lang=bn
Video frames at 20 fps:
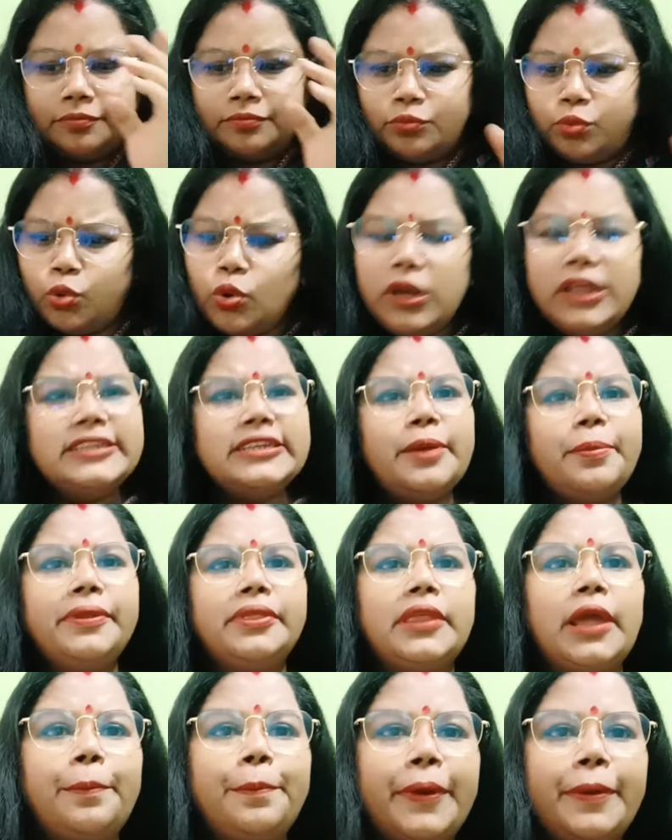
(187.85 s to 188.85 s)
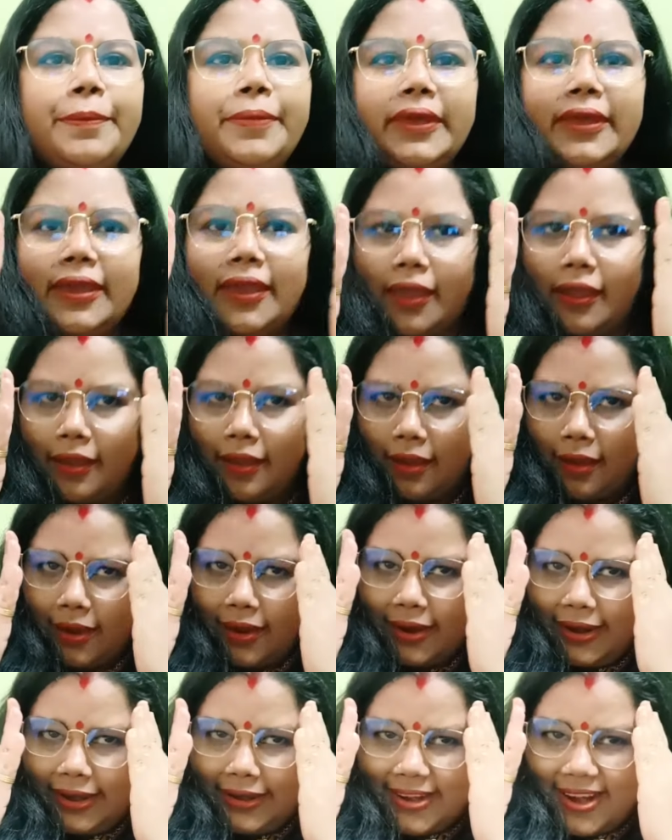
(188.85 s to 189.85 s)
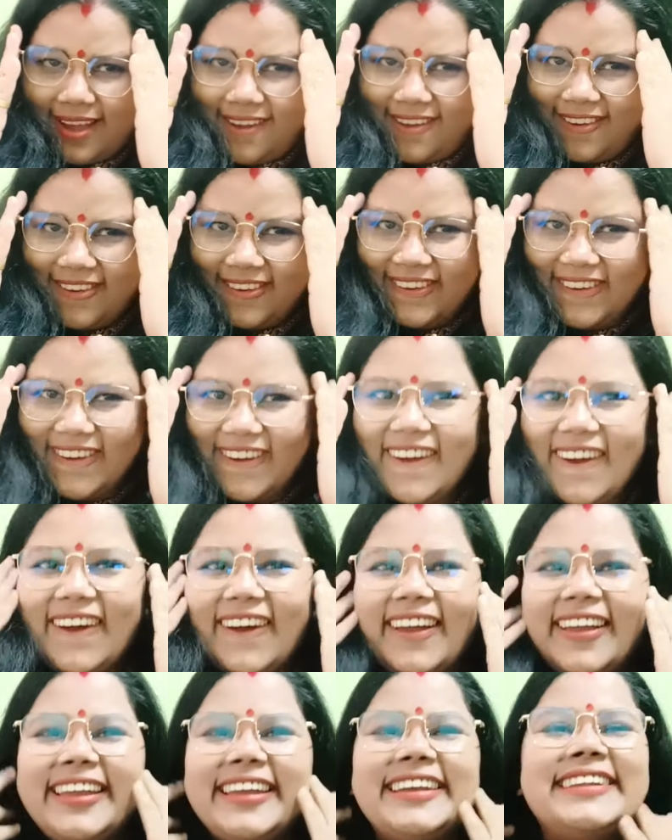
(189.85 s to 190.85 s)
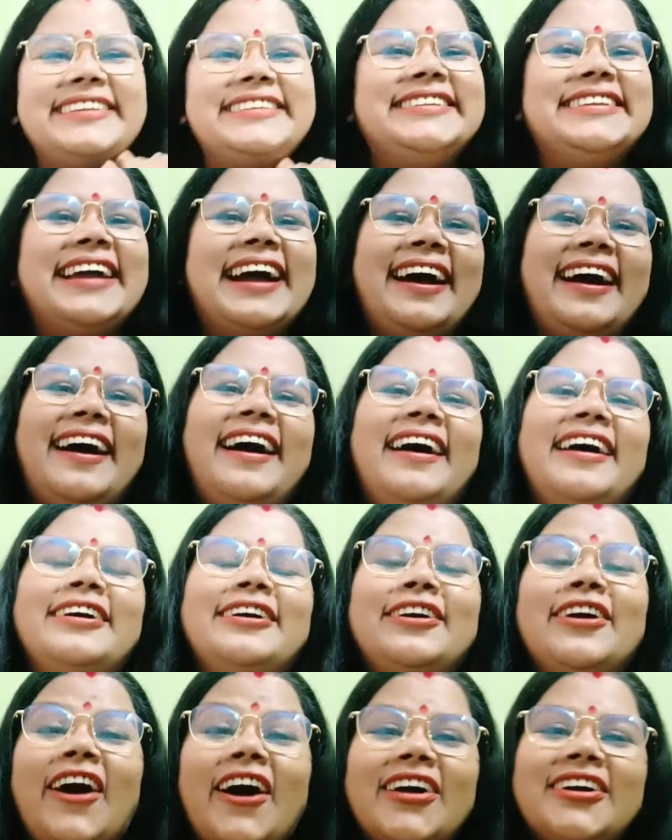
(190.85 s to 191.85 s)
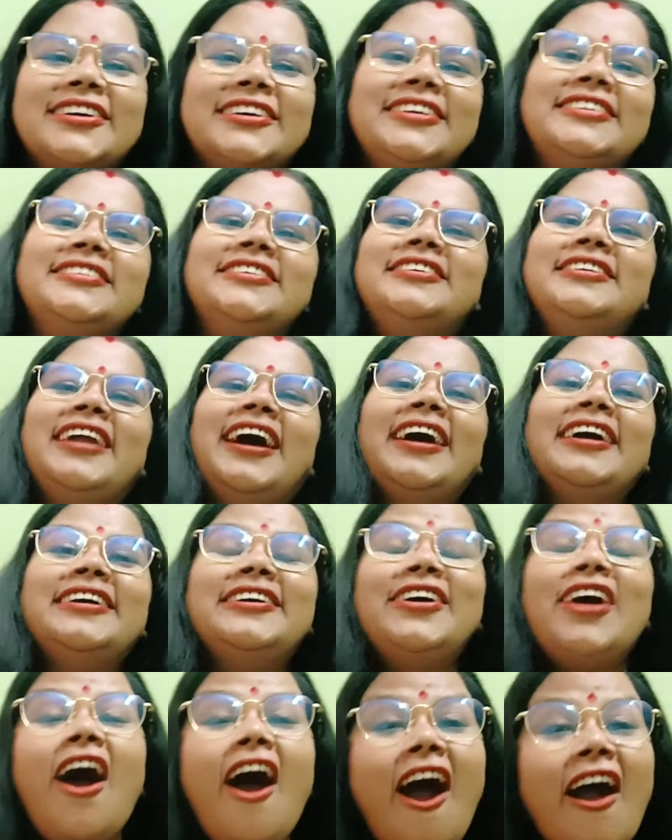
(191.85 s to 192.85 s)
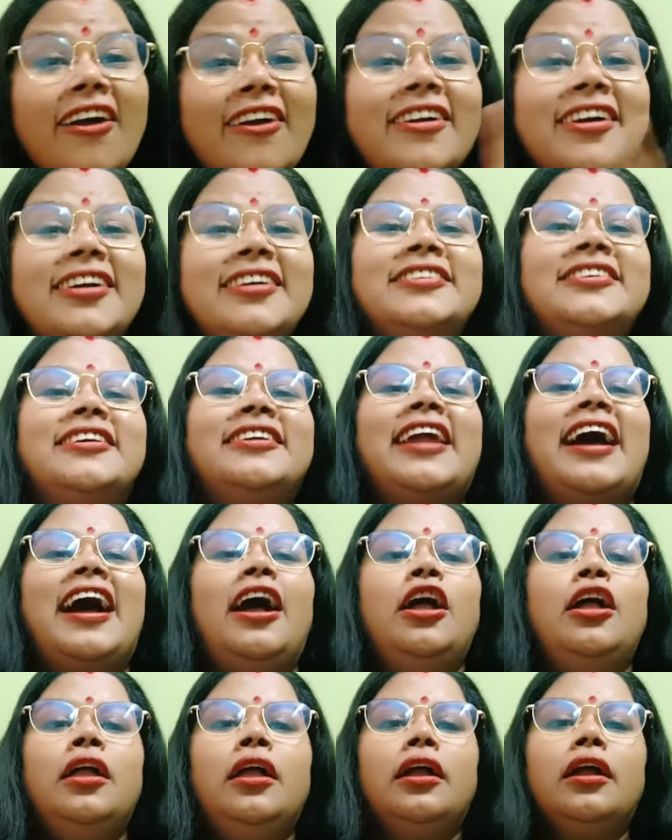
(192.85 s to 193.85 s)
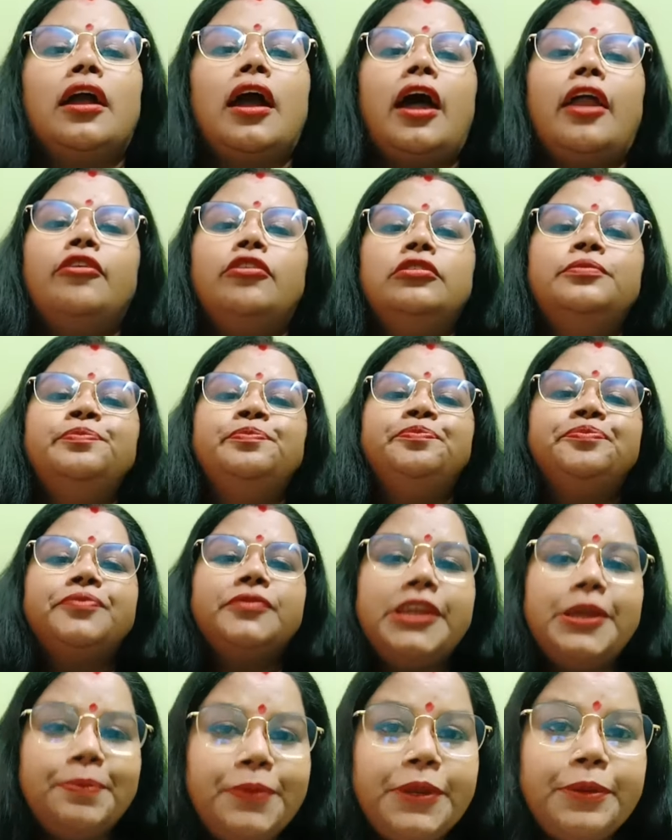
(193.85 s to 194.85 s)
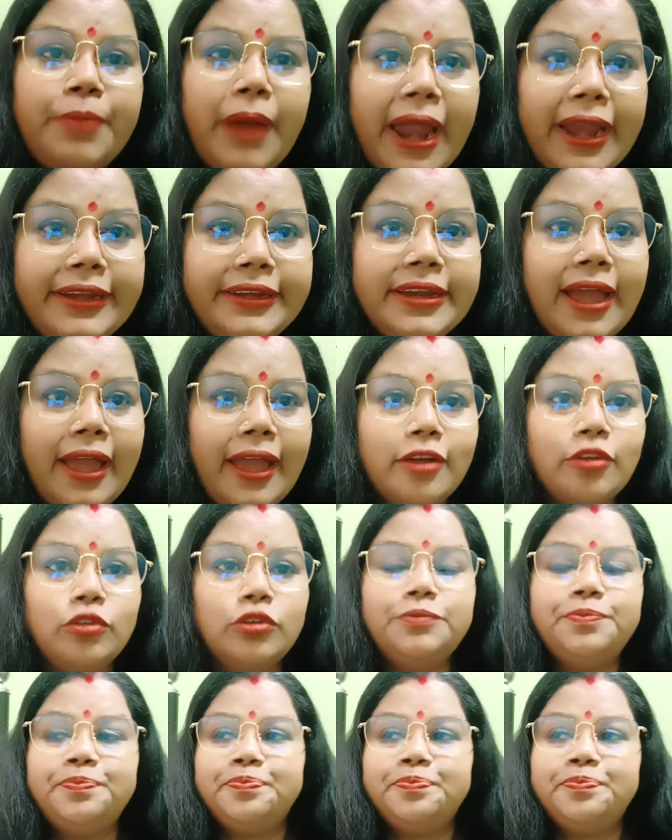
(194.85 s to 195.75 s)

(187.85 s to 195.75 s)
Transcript: ভুলে যাবে তার প্রেমিককে এটা হয় না কখনো না কখনো না কারণ টিপির বাড়িটা এখন